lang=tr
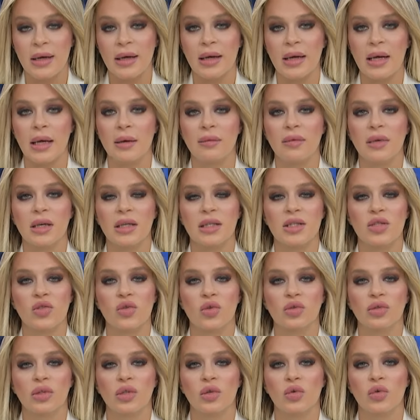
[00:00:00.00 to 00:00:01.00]

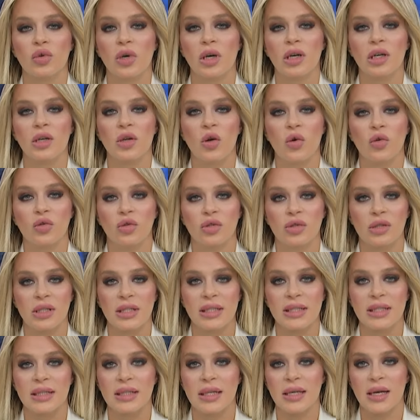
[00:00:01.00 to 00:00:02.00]
enflasyonda yukarı yönlü
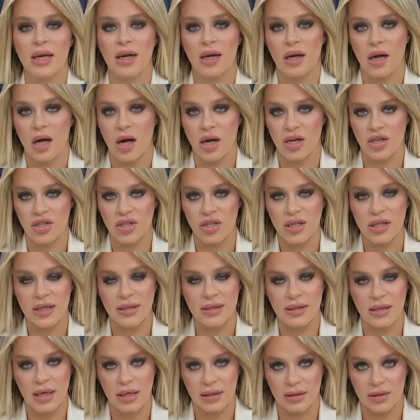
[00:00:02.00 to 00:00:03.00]
risklere karşı
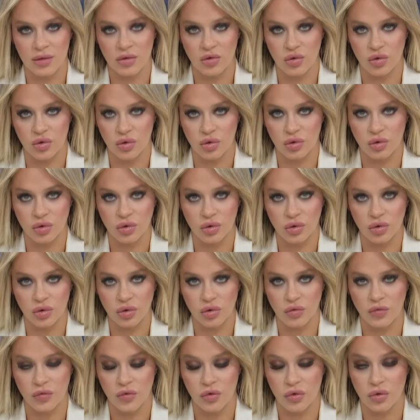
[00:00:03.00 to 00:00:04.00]
ihtiyatlı
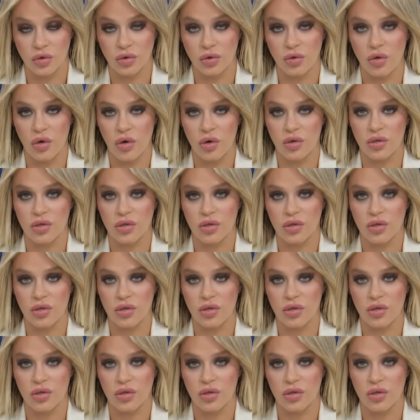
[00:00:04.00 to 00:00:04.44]
durulduğunu vurguluyor.